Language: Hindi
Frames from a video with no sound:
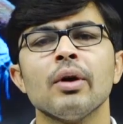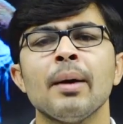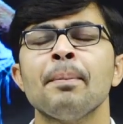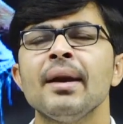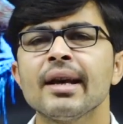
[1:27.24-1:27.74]

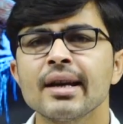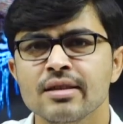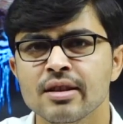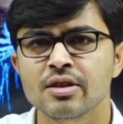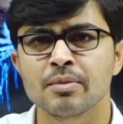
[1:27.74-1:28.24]

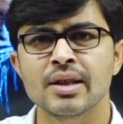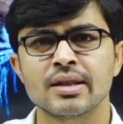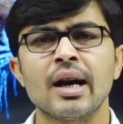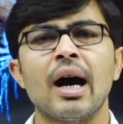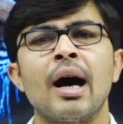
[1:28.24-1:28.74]
एप्लीकेशंस में
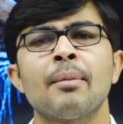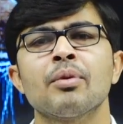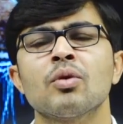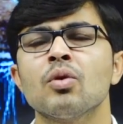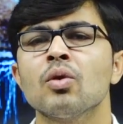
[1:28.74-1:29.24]
से
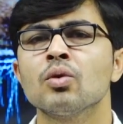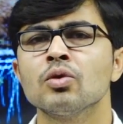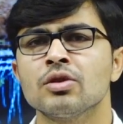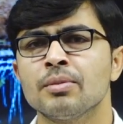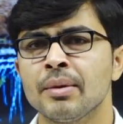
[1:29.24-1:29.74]
आपको
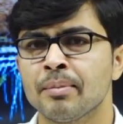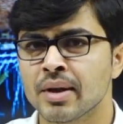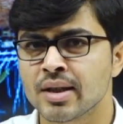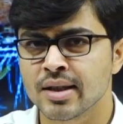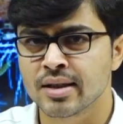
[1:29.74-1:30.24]
कुछ भी
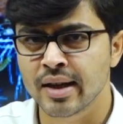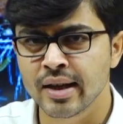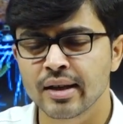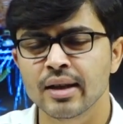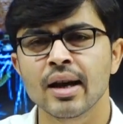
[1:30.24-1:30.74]
परचेज
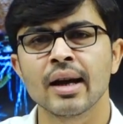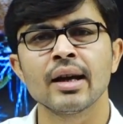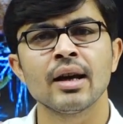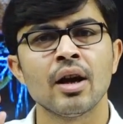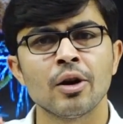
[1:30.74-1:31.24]
नहीं करना है